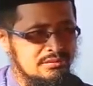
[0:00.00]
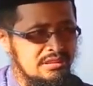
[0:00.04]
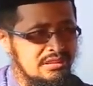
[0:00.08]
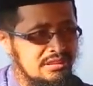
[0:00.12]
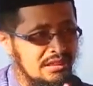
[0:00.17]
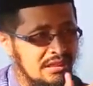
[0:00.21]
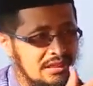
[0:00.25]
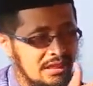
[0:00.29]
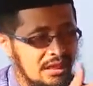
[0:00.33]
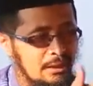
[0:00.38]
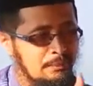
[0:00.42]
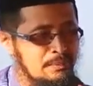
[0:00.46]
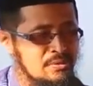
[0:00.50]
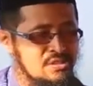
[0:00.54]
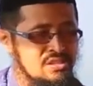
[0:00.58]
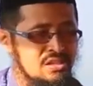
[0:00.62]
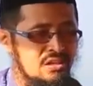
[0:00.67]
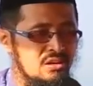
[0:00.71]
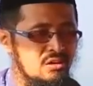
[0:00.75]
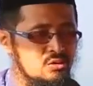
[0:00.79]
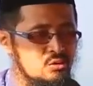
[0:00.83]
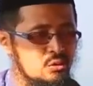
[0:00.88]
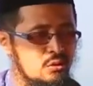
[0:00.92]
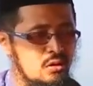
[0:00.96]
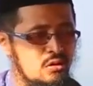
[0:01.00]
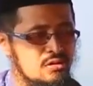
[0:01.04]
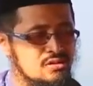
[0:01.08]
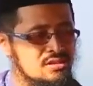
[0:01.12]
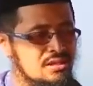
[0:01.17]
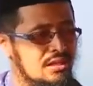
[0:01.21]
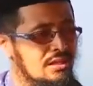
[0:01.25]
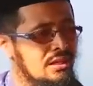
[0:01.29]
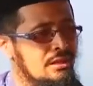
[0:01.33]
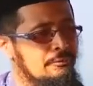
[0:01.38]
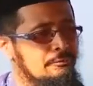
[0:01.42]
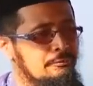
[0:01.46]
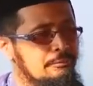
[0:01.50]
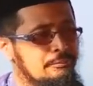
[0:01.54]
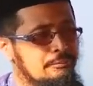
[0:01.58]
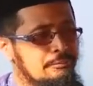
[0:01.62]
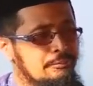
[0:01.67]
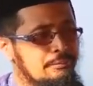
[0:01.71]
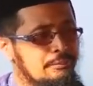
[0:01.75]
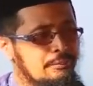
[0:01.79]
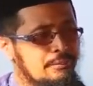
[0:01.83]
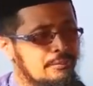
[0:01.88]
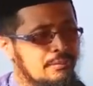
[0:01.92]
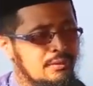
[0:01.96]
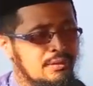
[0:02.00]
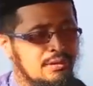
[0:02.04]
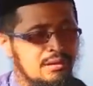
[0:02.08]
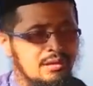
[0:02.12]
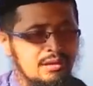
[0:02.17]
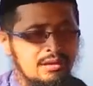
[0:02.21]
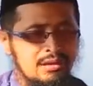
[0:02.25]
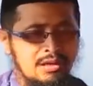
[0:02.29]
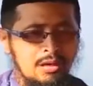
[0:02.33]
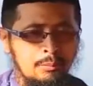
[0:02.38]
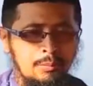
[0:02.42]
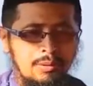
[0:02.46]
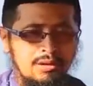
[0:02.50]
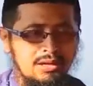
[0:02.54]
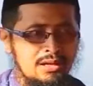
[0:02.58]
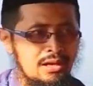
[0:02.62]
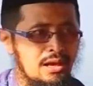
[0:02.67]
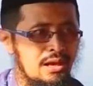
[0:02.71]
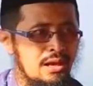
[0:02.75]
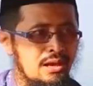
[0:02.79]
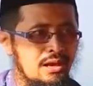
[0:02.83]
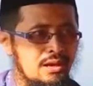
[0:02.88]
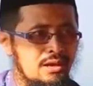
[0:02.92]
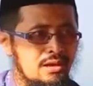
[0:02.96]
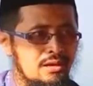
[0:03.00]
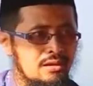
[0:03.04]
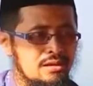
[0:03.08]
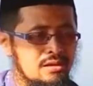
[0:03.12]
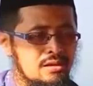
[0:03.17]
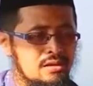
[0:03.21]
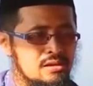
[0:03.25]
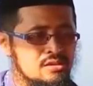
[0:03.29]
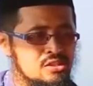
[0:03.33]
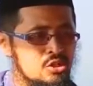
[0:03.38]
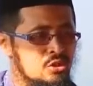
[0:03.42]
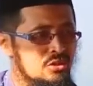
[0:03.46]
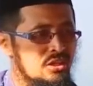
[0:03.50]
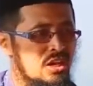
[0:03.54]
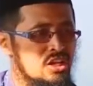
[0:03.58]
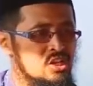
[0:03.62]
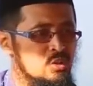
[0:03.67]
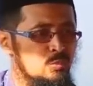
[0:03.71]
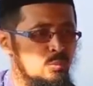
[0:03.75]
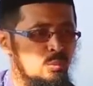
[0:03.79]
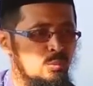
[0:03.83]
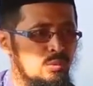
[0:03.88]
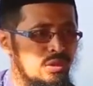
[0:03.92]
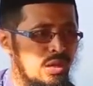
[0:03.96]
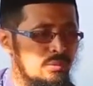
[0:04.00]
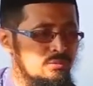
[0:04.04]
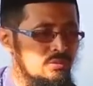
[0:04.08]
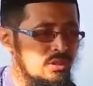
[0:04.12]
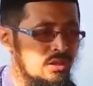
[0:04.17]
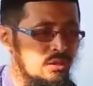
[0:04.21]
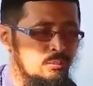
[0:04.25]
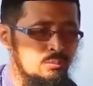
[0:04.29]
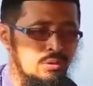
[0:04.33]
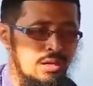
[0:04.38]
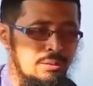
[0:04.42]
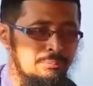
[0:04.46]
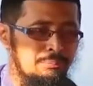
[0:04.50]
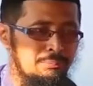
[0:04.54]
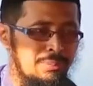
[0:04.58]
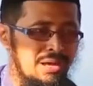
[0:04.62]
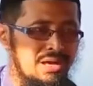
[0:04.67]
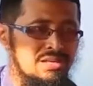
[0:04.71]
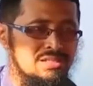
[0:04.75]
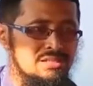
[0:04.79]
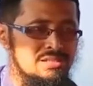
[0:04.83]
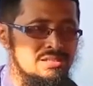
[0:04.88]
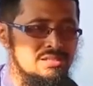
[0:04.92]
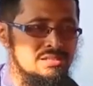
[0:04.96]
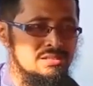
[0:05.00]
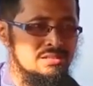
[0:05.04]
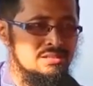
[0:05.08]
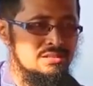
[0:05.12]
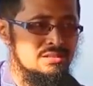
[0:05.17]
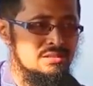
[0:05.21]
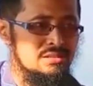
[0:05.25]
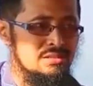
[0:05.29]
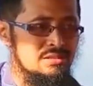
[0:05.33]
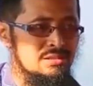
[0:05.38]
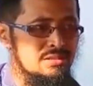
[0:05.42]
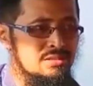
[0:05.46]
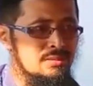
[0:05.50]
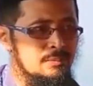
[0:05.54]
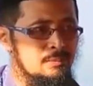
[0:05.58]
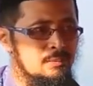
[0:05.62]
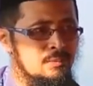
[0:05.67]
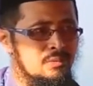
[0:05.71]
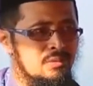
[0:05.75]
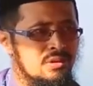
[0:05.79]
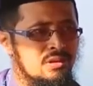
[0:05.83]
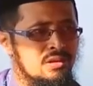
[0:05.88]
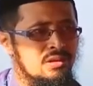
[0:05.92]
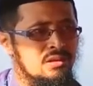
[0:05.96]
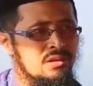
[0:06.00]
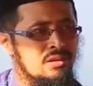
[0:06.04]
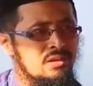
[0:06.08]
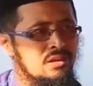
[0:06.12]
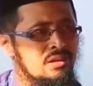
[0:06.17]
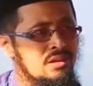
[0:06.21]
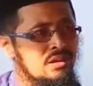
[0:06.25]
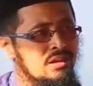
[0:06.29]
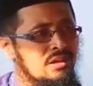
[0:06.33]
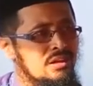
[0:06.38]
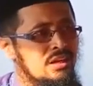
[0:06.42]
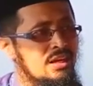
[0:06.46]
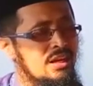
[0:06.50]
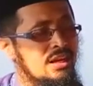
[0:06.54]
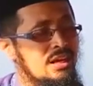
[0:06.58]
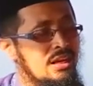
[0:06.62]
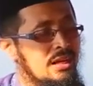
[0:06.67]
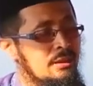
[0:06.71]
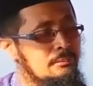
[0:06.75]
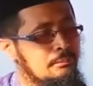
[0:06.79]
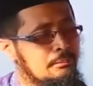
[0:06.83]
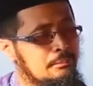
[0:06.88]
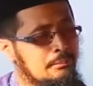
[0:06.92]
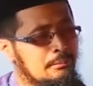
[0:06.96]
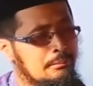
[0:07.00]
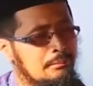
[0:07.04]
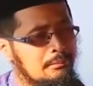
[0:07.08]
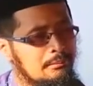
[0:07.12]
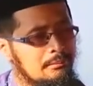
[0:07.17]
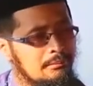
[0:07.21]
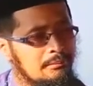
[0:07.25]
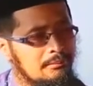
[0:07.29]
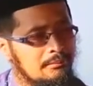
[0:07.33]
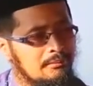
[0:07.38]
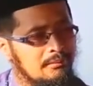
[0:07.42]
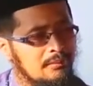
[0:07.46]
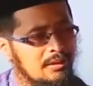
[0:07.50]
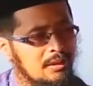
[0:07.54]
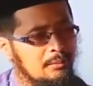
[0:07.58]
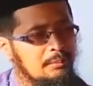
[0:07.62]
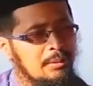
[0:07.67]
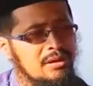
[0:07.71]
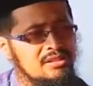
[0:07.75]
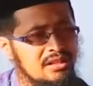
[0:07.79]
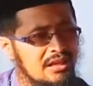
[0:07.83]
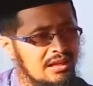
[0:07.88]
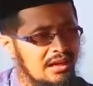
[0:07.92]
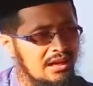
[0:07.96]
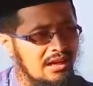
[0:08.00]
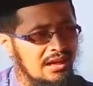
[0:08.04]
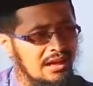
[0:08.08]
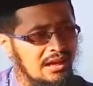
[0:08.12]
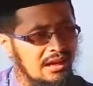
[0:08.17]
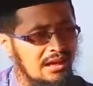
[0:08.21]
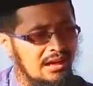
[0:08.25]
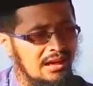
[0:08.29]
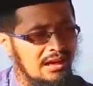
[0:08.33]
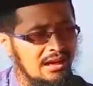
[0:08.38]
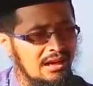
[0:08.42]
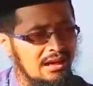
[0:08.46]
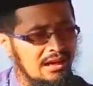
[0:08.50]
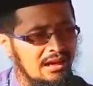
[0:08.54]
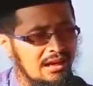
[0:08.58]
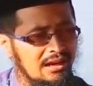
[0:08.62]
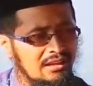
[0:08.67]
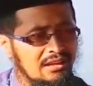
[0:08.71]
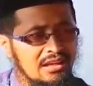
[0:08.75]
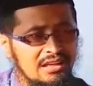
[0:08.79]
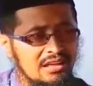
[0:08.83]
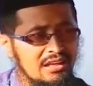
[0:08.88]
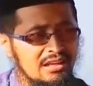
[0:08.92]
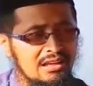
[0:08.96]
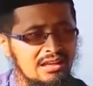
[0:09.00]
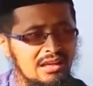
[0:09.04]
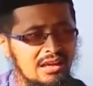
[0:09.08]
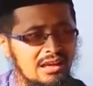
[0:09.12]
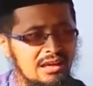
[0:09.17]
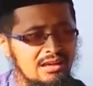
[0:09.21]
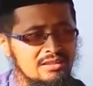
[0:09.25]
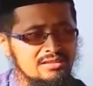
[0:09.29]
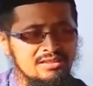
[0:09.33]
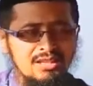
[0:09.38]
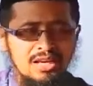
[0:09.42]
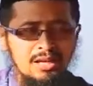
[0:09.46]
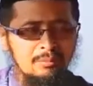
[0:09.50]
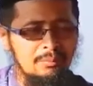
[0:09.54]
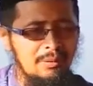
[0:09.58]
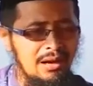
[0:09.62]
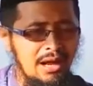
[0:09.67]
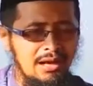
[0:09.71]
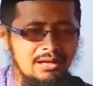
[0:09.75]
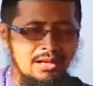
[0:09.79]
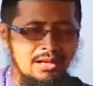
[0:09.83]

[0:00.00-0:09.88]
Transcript: Ingatlah pesan Rasulullah SAW kepada saudara sepupunya Abdullah bin Abbas. I'lam, percayalah, yakinlah, jangan pernah